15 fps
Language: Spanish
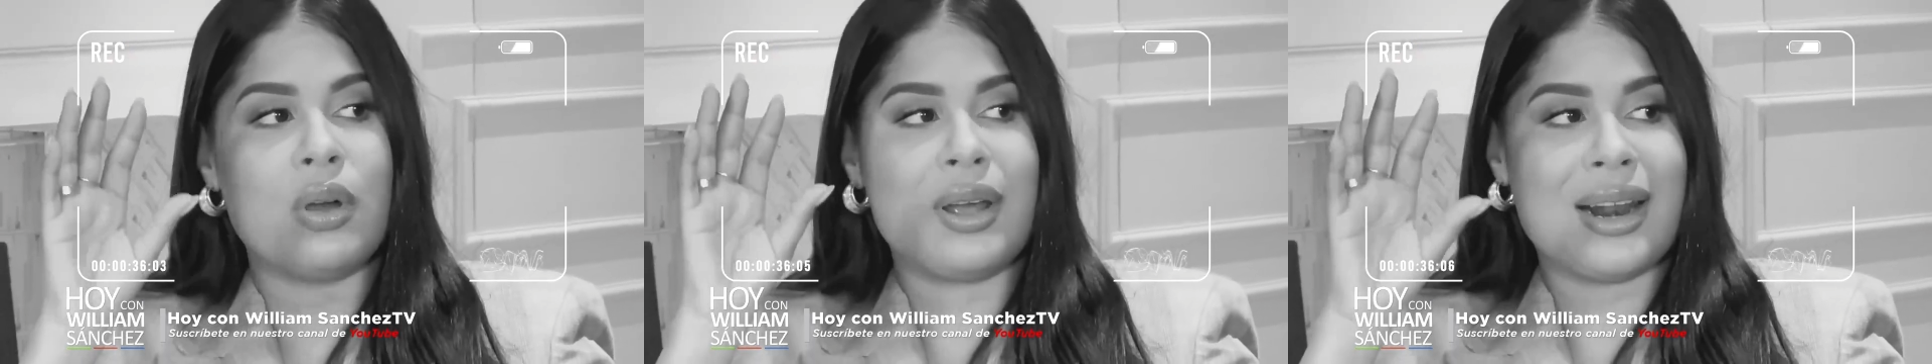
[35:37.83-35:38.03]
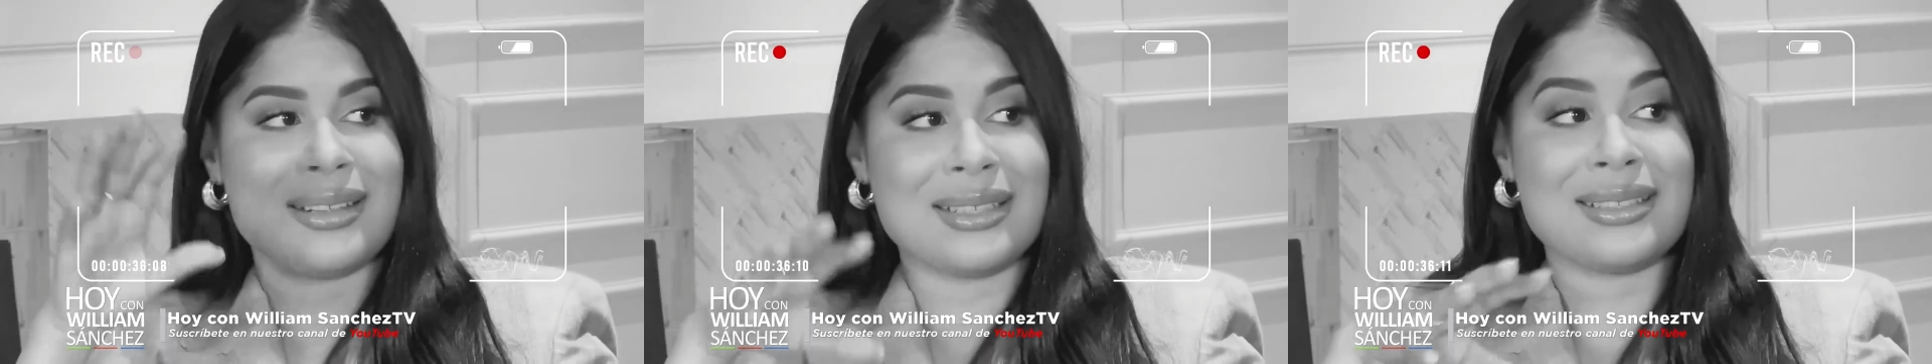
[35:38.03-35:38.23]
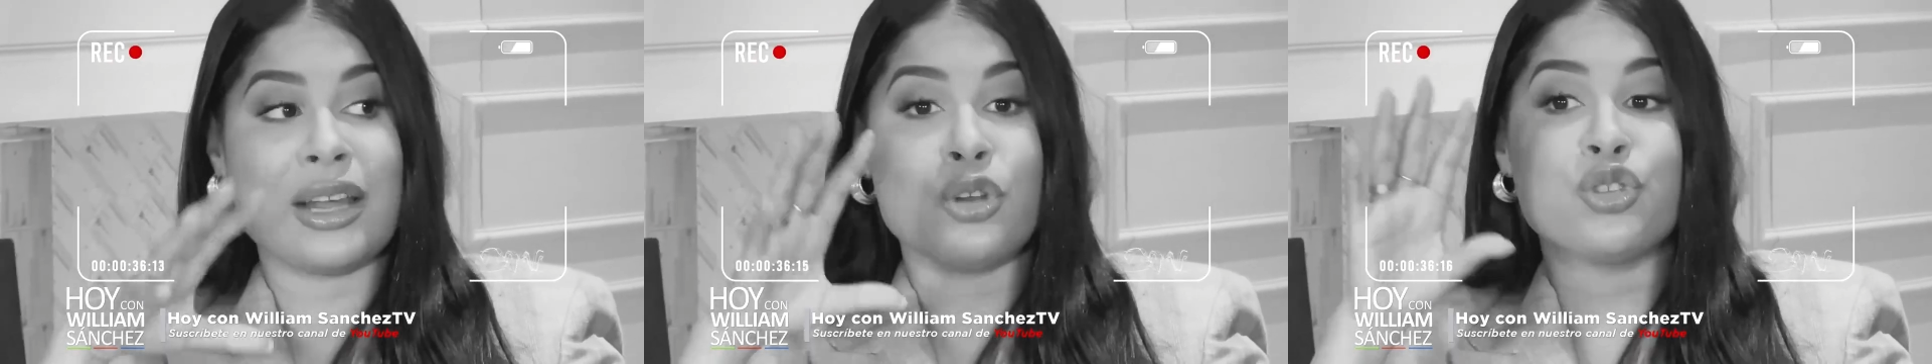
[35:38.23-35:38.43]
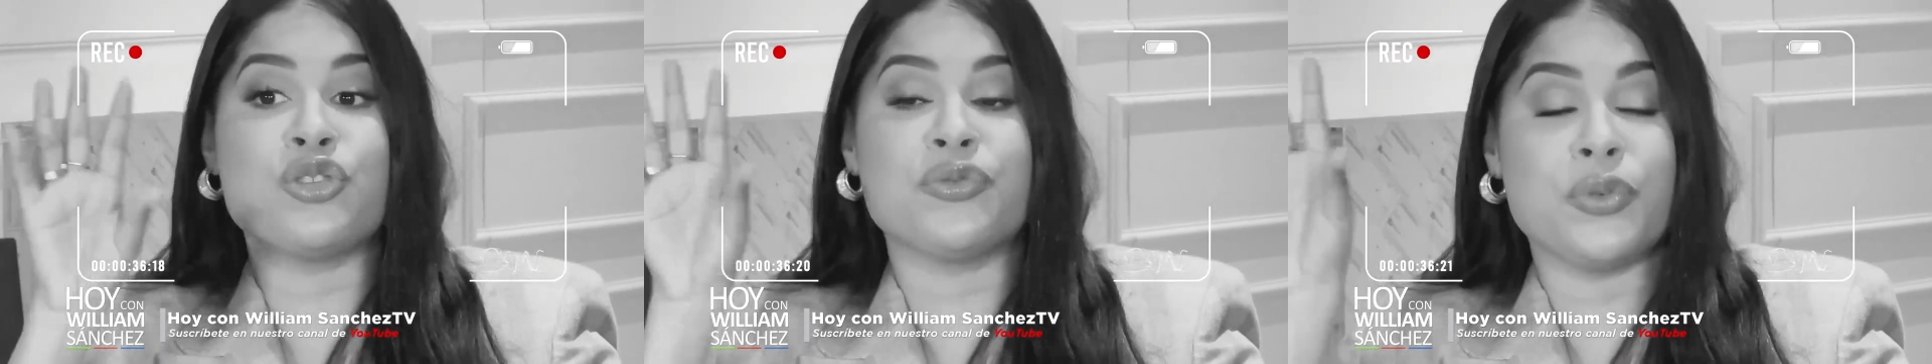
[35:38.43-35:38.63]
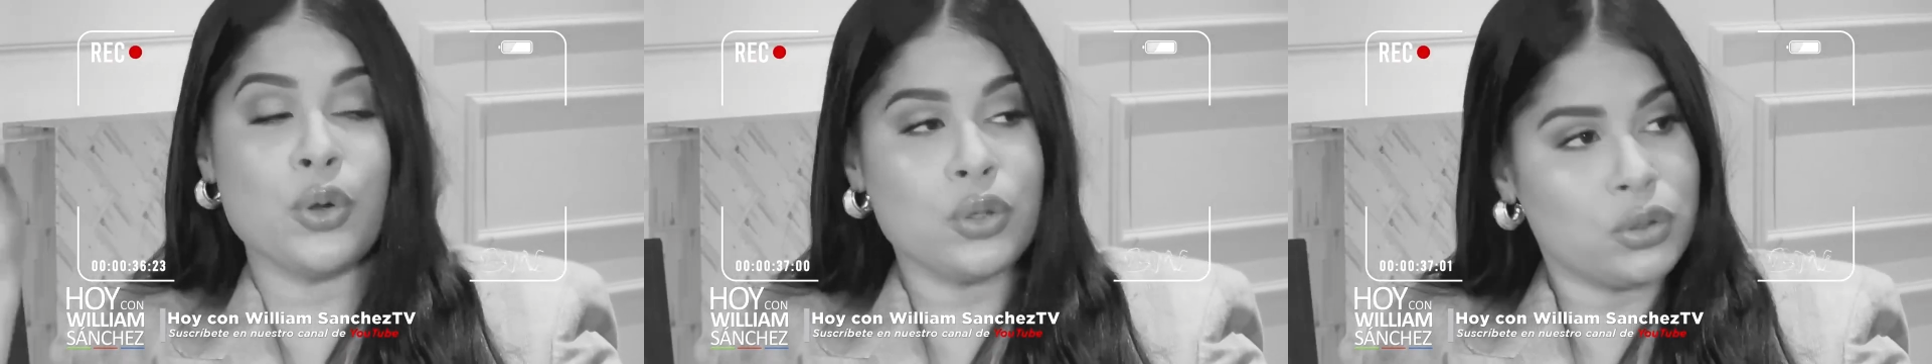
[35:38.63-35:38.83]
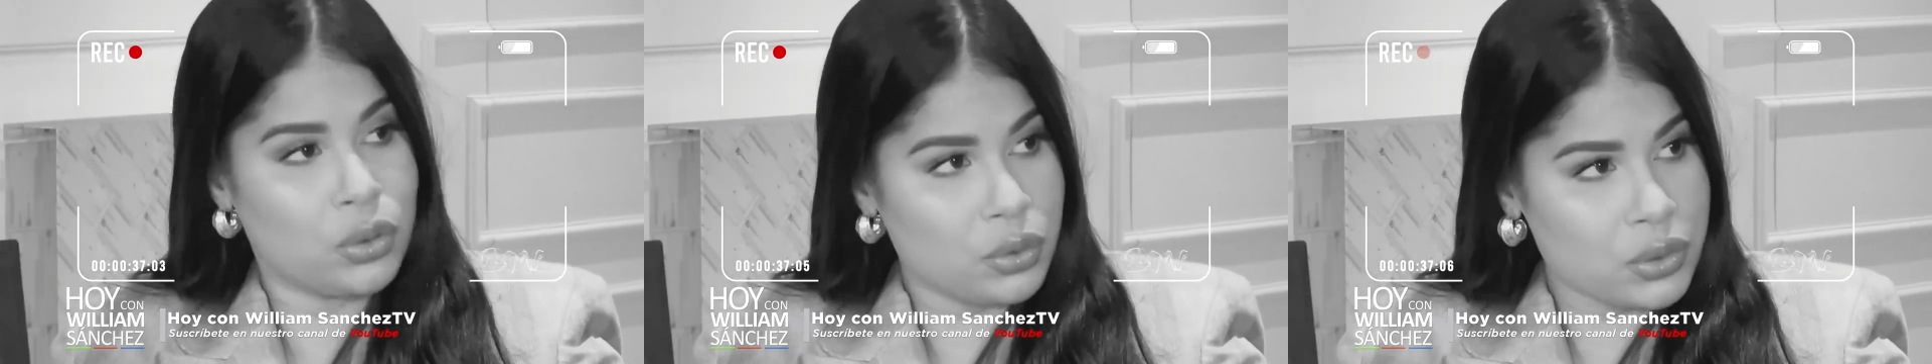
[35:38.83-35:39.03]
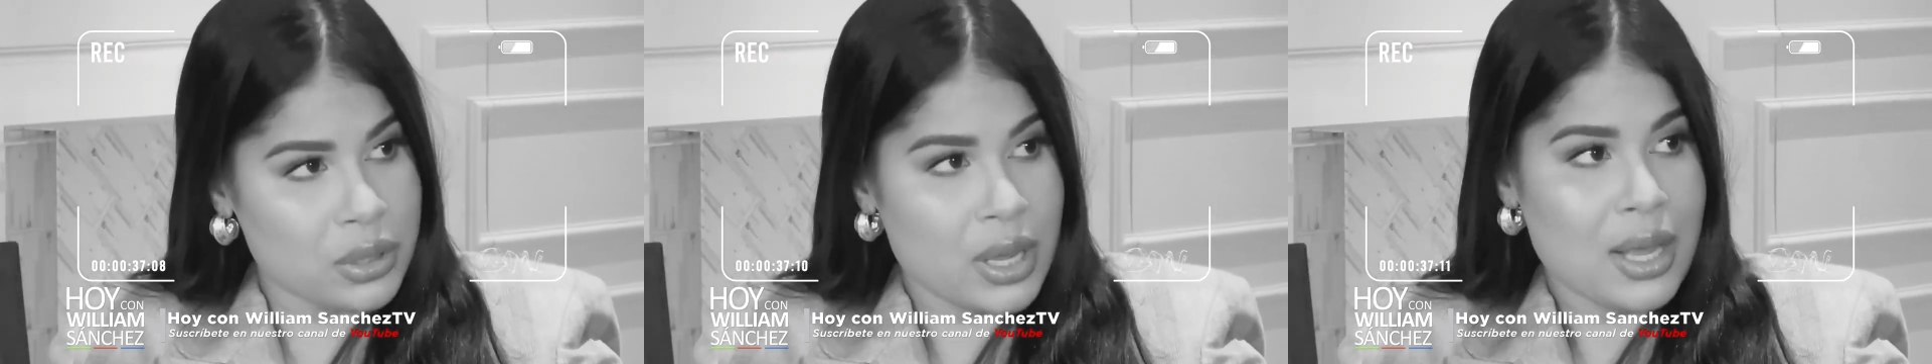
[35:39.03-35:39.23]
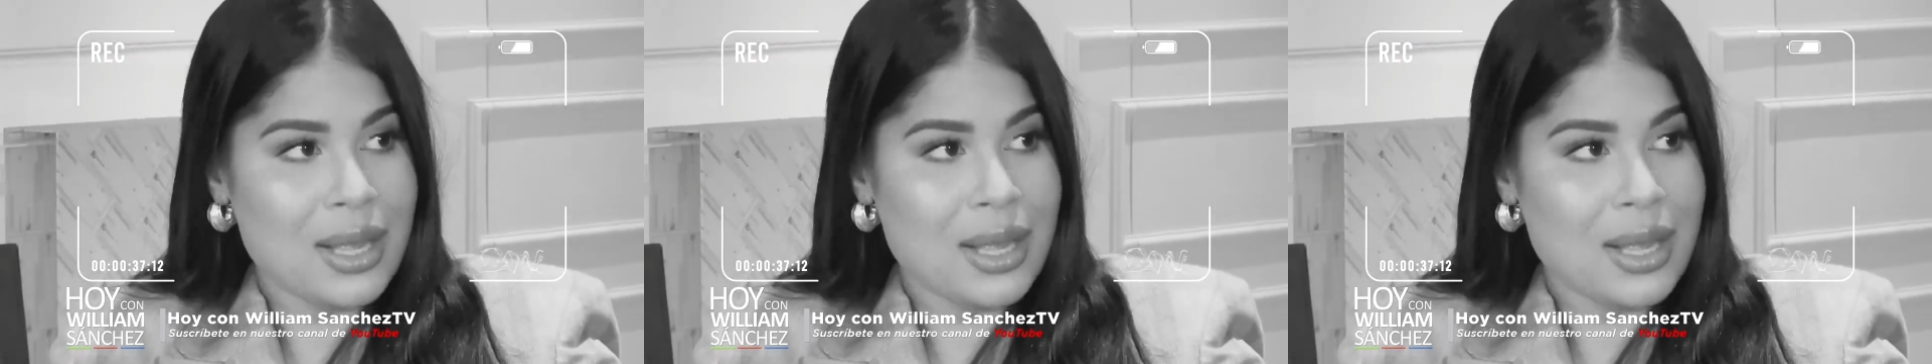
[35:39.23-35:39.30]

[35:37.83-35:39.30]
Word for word: gracias a los fondos